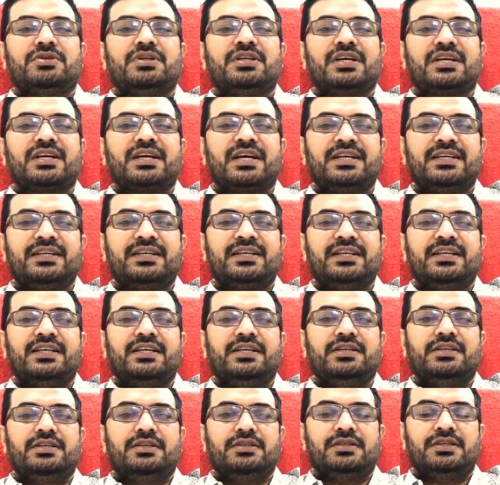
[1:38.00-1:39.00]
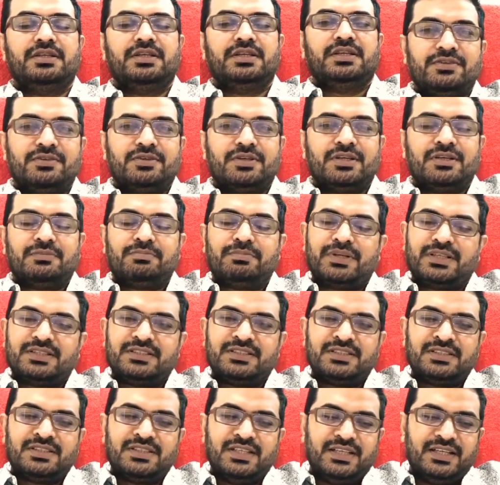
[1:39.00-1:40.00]
ఉన్న కంట్రీ కూడా
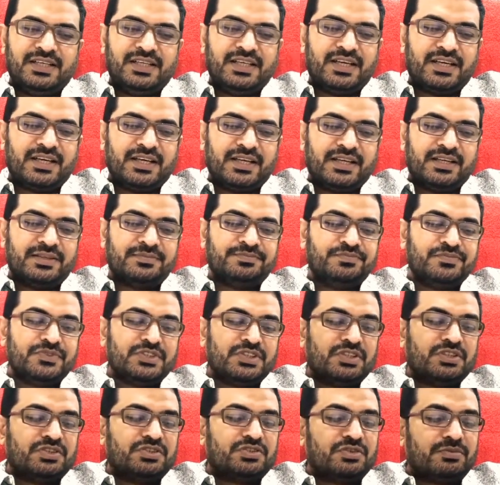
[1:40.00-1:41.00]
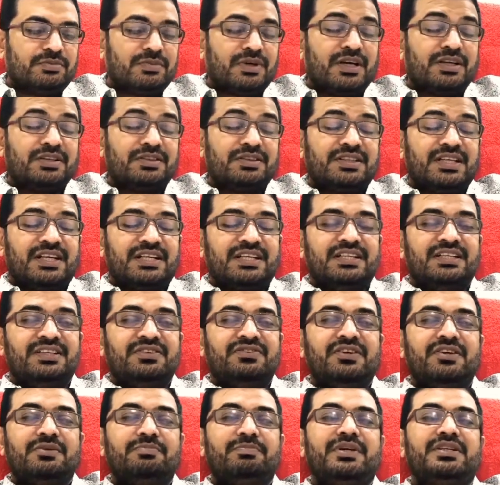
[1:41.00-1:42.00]
ప్రజెంట్ ఇండియాయే సుమారు థర్టీ
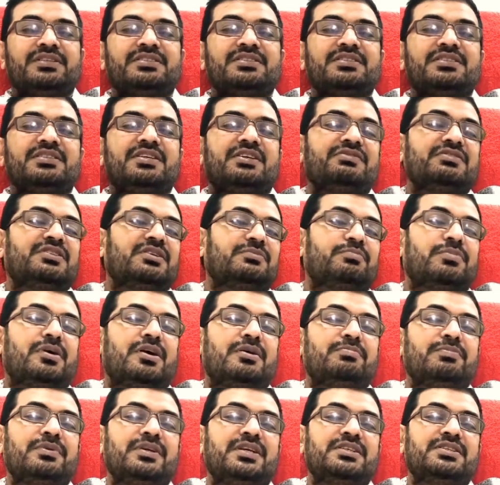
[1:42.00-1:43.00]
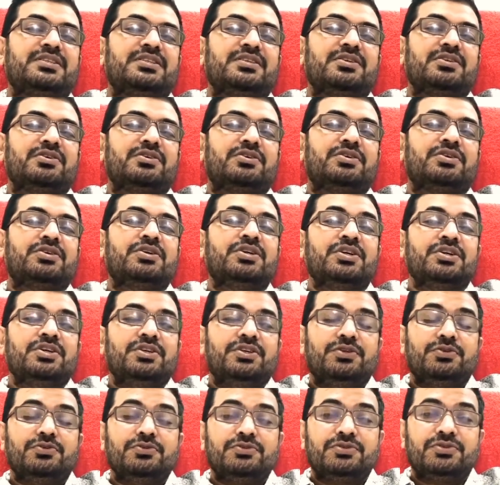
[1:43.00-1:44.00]
ఫైవ్ పర్సెంట్ ఆఫ్ ద పాపులేషన్లో
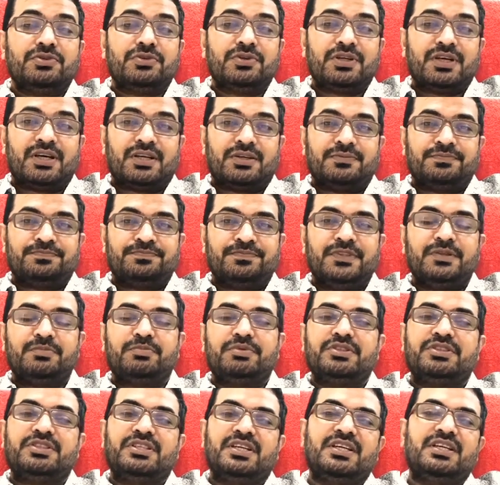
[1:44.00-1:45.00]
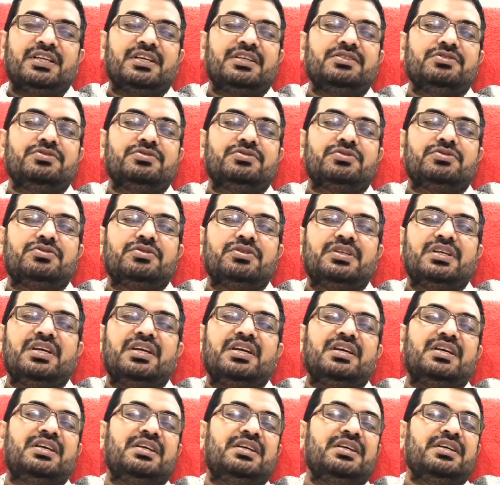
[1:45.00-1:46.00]
యూత్ ఉన్నారు ఇప్పుడు చైనా చూసుకుంటే
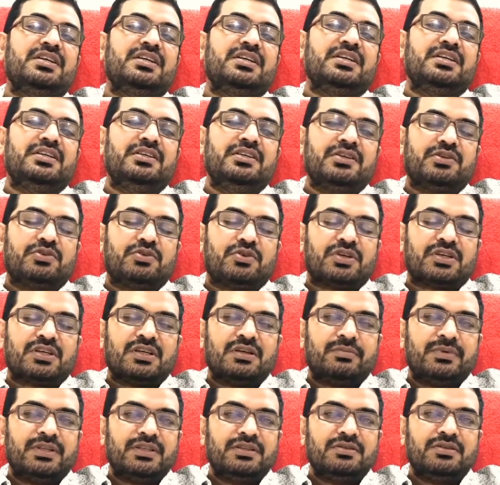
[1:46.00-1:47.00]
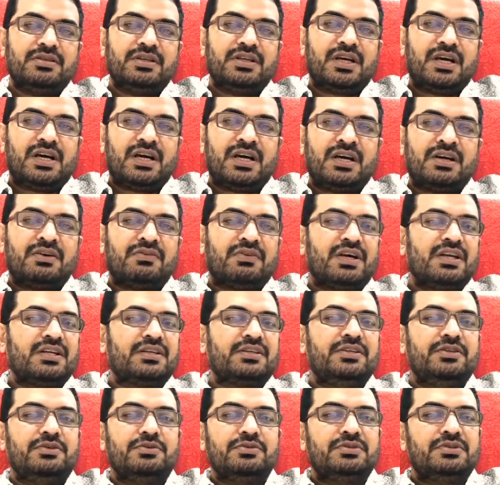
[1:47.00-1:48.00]
ఇన్ని కోట్ల మంది ఉన్నా
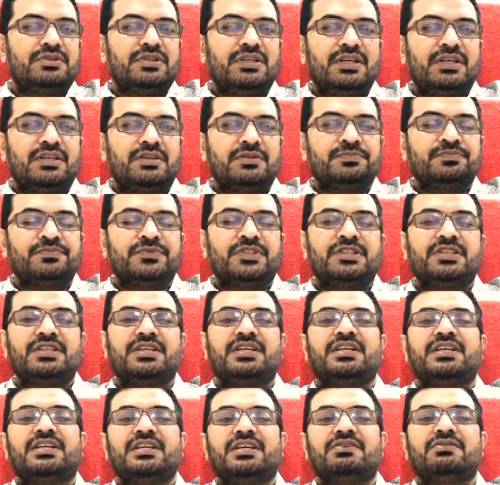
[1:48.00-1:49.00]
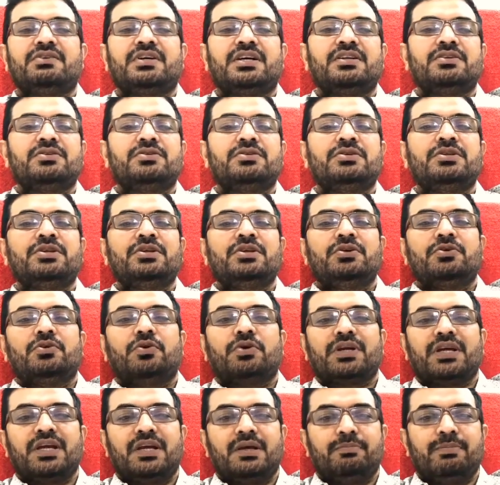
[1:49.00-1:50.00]
వాళ్ళకి యూత్ లేరు ఎందుకంటే వాళ్ళు
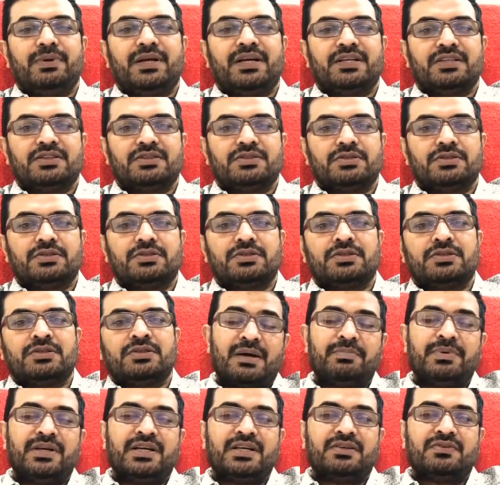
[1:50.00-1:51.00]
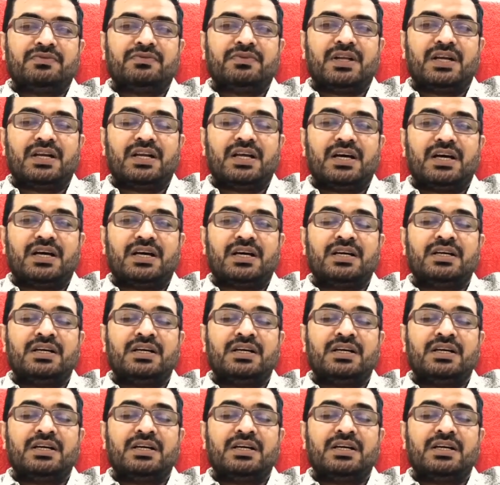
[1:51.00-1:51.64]
ఒకే బిడ్డతో ఆపేయడం వల్ల